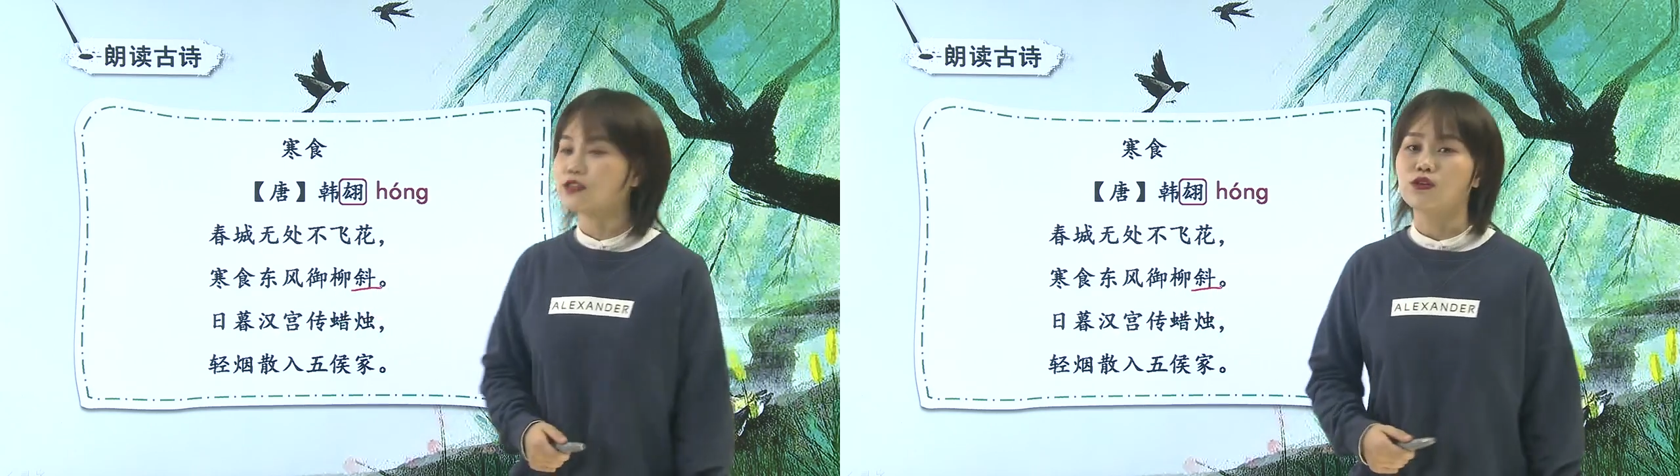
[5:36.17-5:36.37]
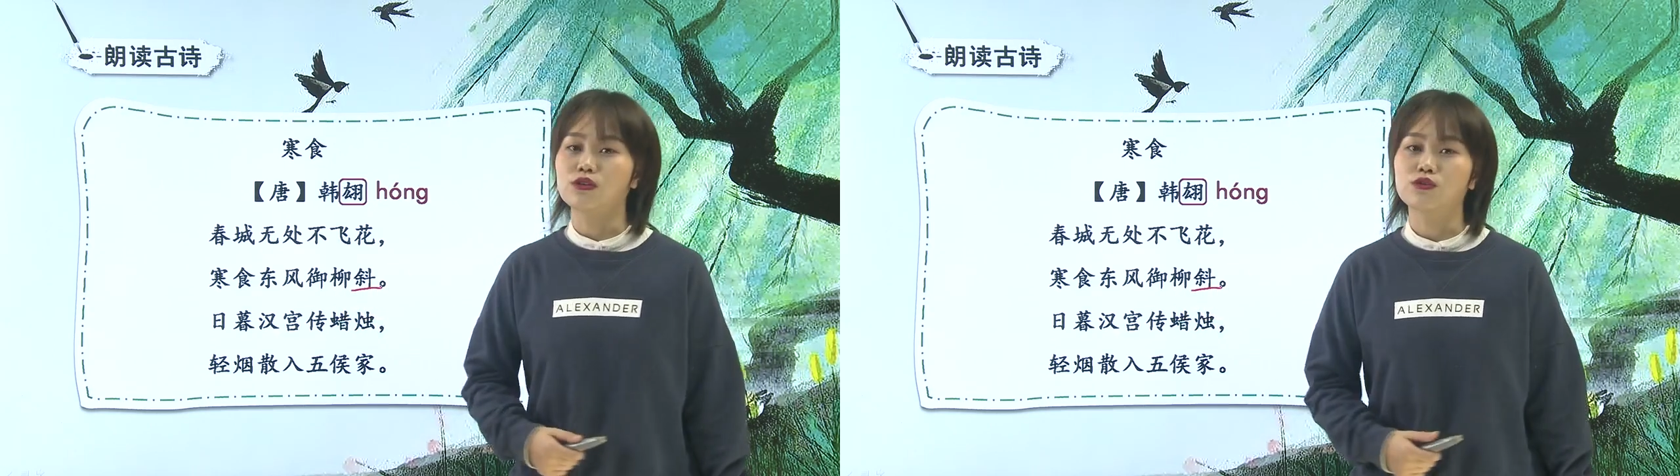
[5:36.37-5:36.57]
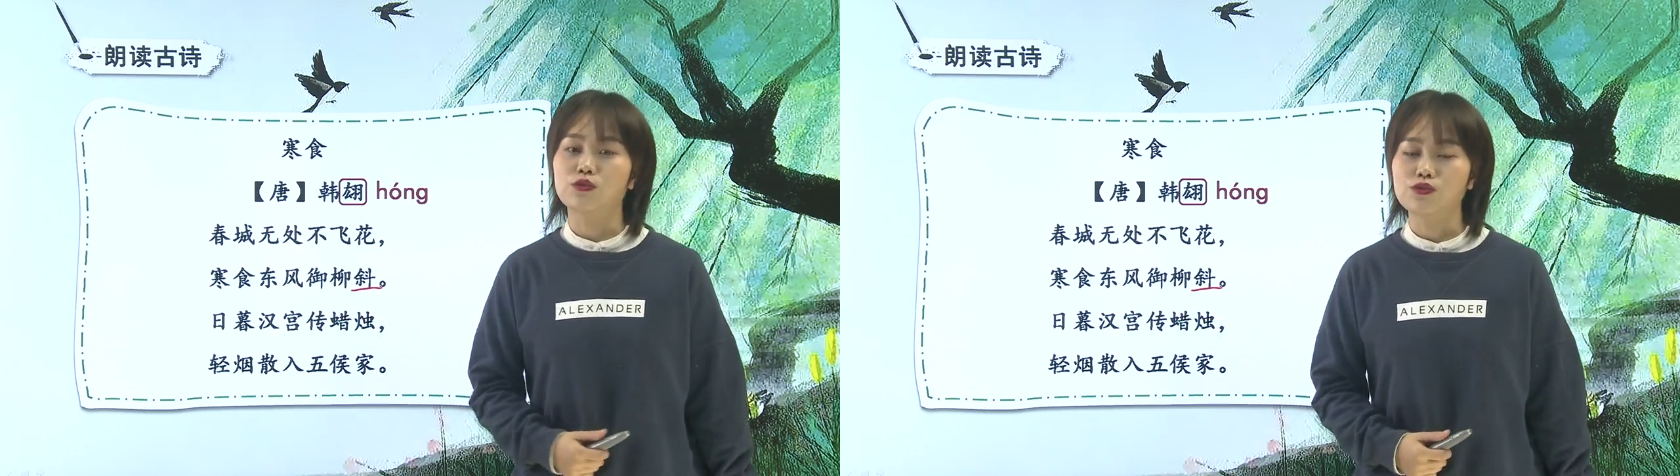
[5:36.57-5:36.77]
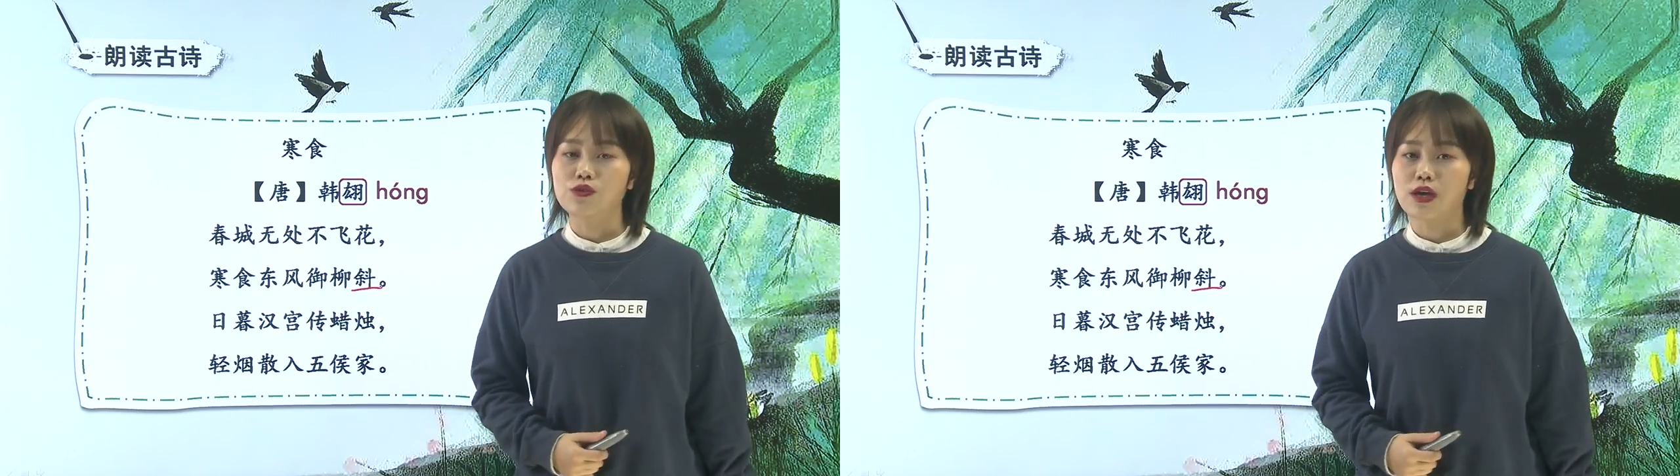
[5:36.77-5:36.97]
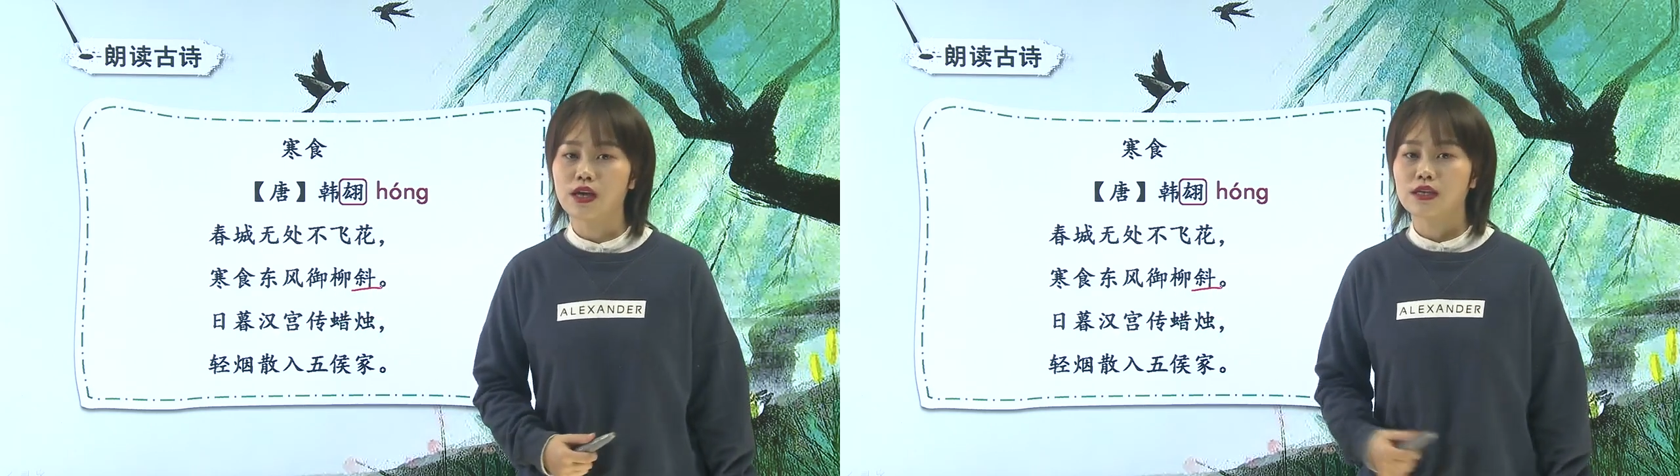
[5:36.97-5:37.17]
有的同
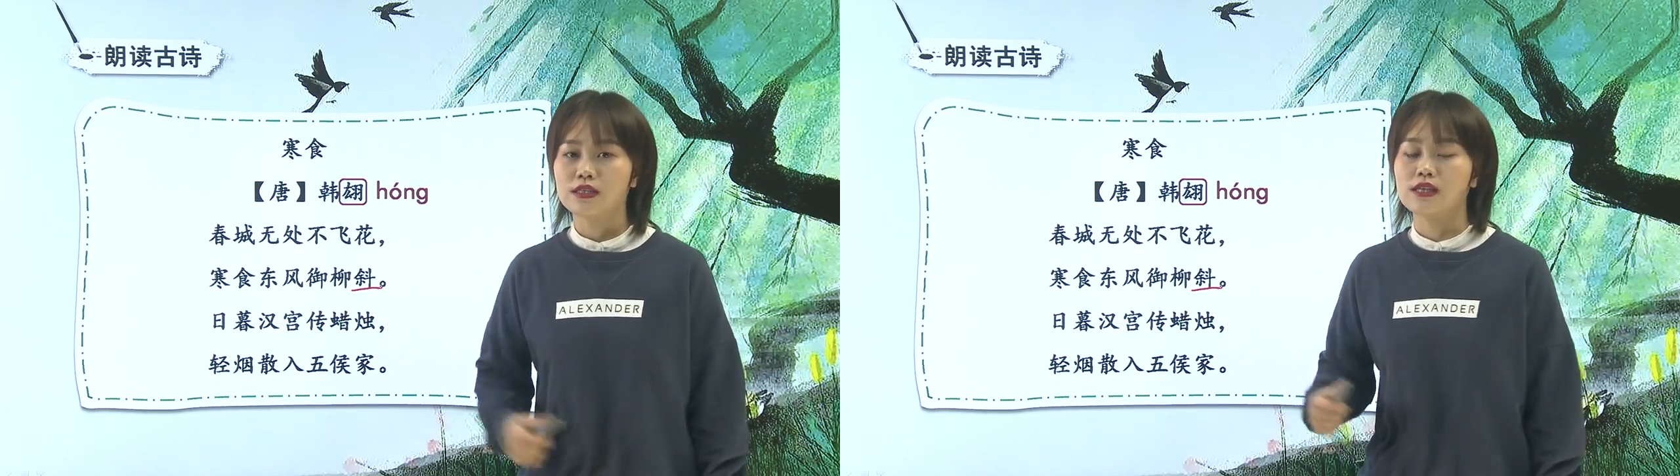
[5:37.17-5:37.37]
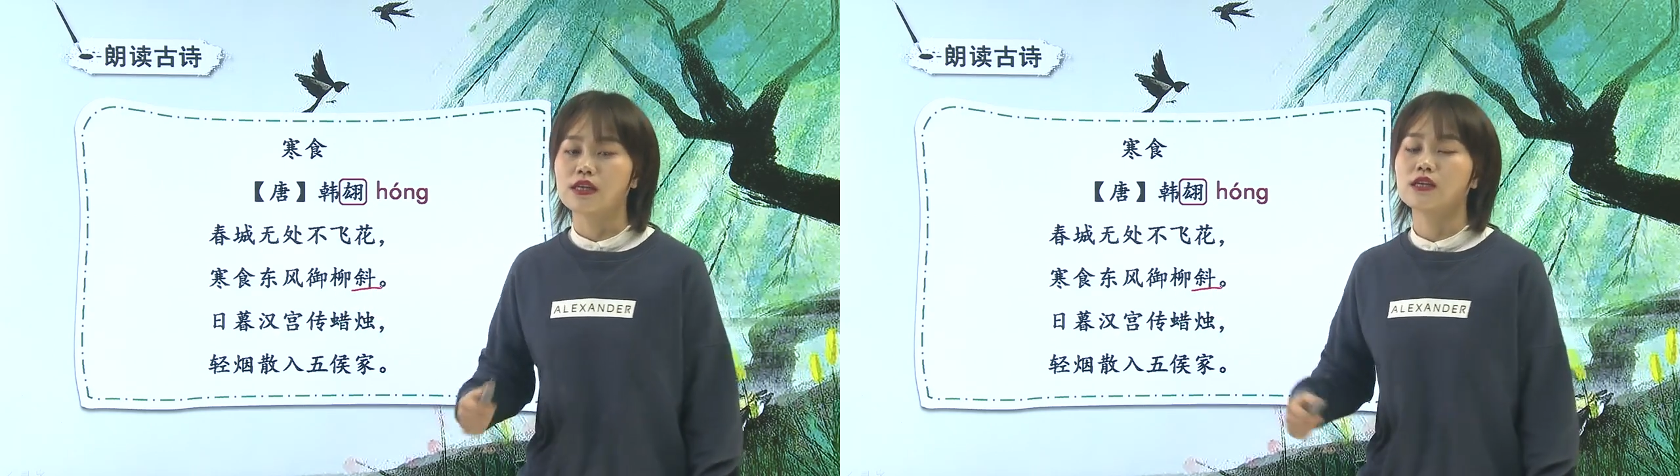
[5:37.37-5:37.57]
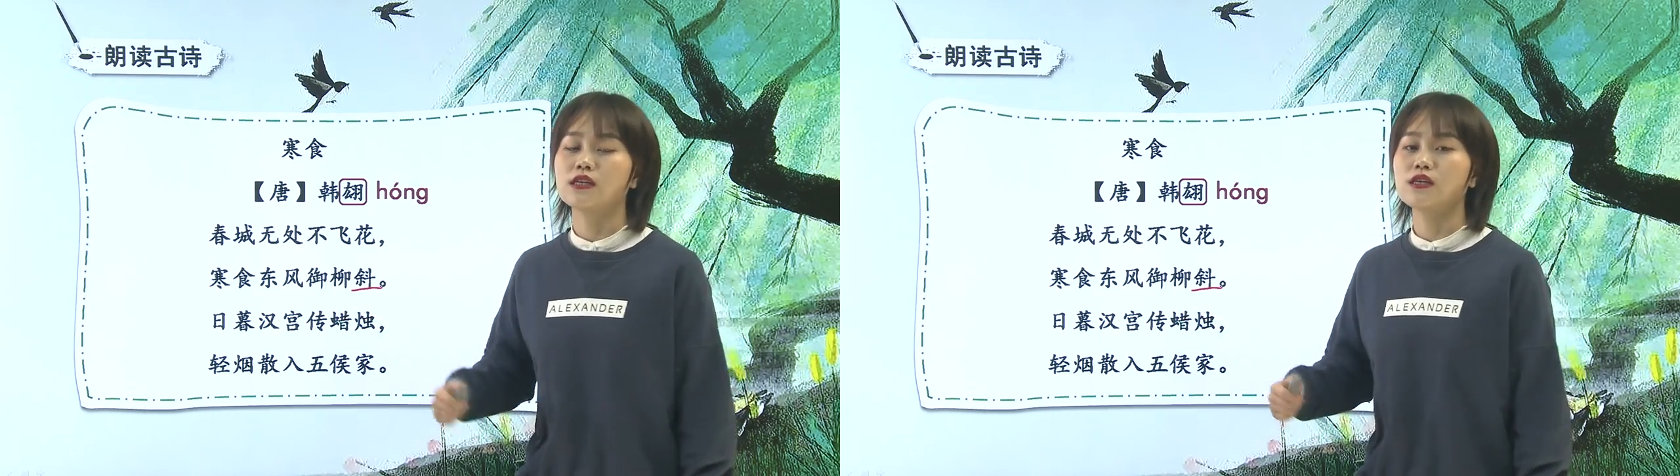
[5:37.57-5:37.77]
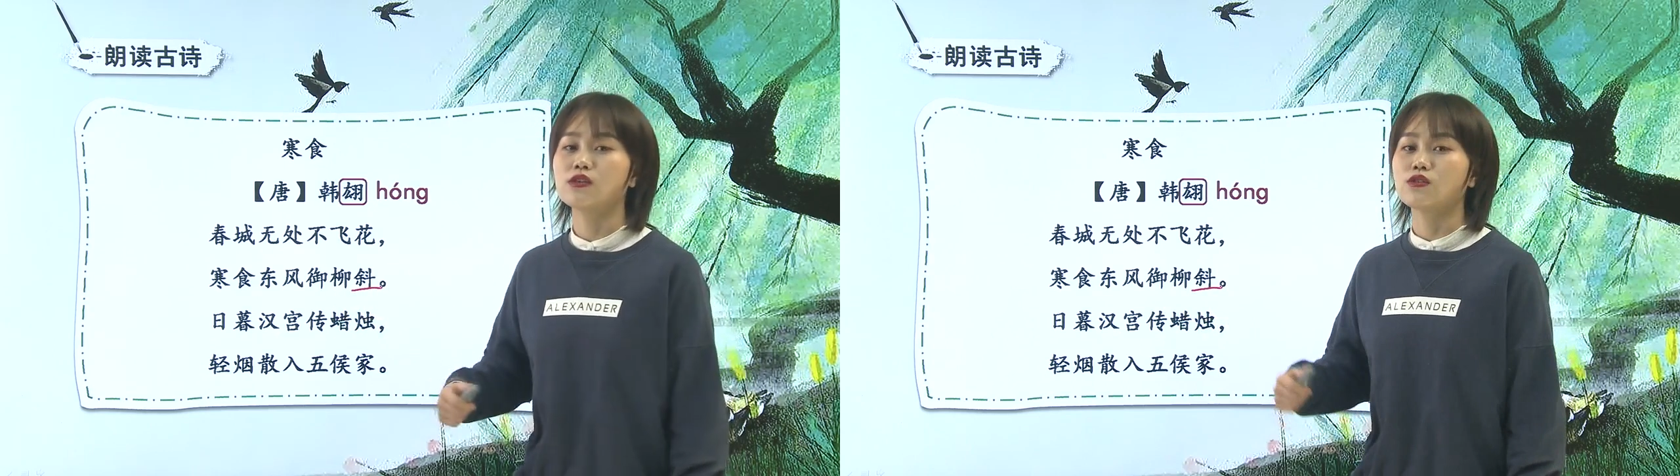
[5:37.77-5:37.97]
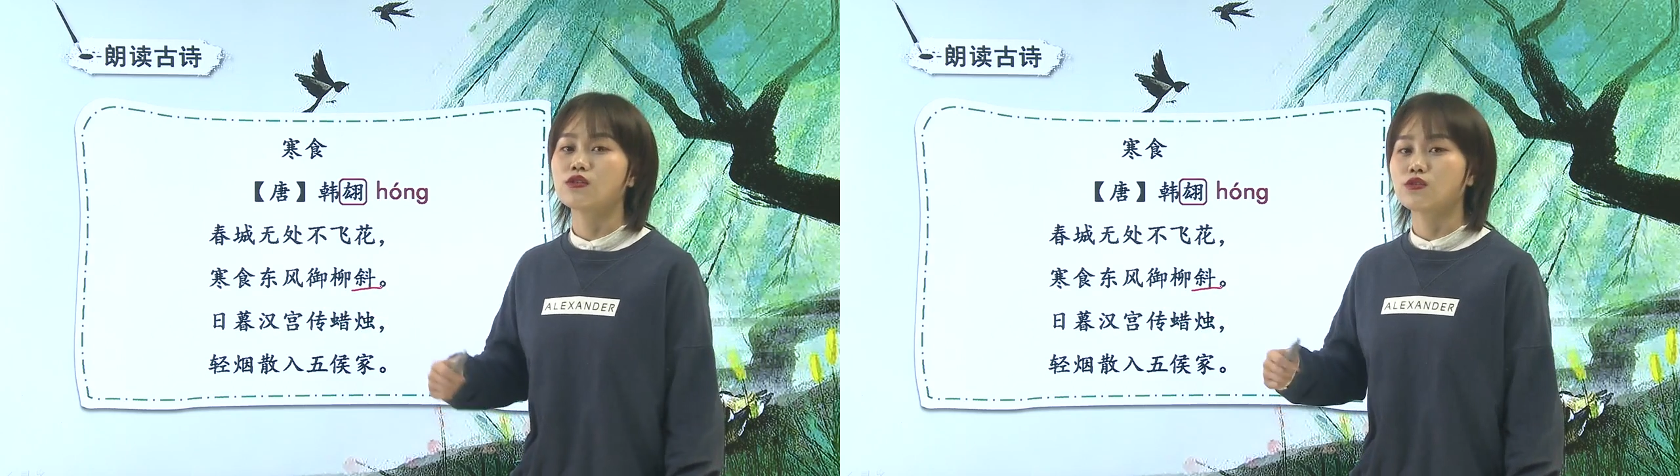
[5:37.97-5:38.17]
学也可
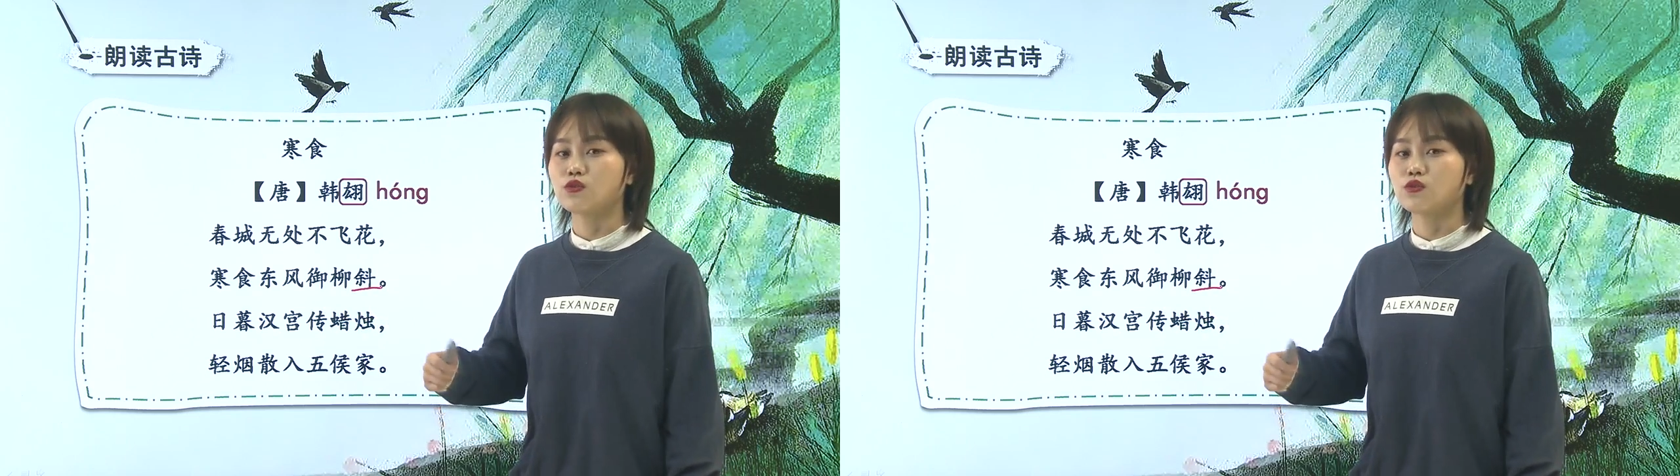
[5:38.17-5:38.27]
以